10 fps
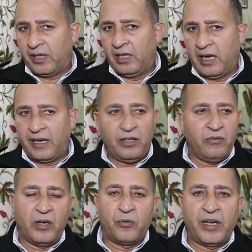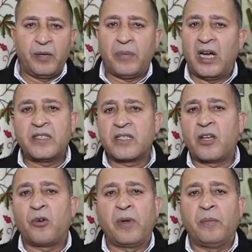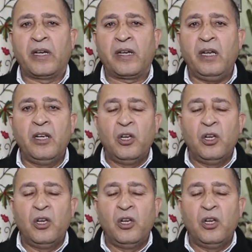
की लैंड है वहाँ उन्होंने पाँच हज़ार रुपये भर के